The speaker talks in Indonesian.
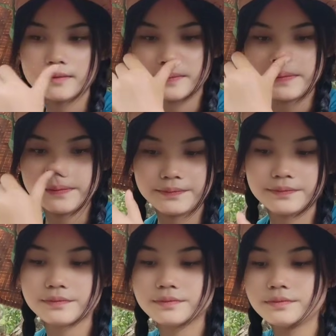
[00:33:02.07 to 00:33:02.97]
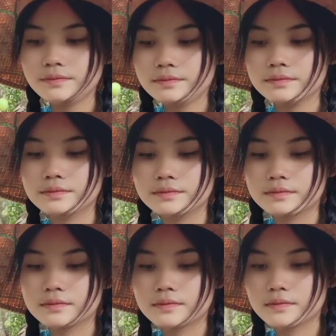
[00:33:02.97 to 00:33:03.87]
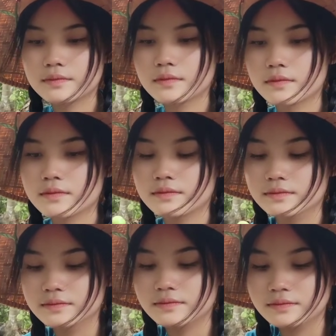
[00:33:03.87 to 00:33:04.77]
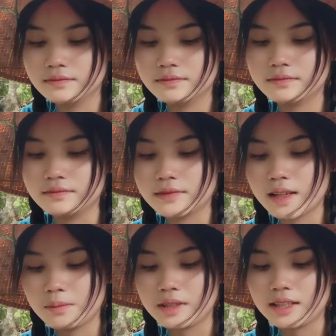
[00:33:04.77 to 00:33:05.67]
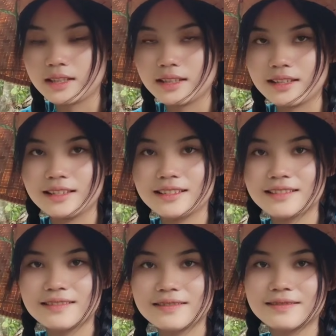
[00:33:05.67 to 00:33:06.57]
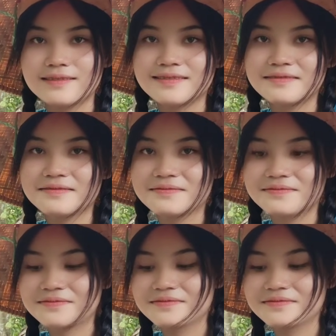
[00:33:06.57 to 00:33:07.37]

tapi kan Neng udah terkenal di mana-mana, ke luar negeri. Amin. Aduh.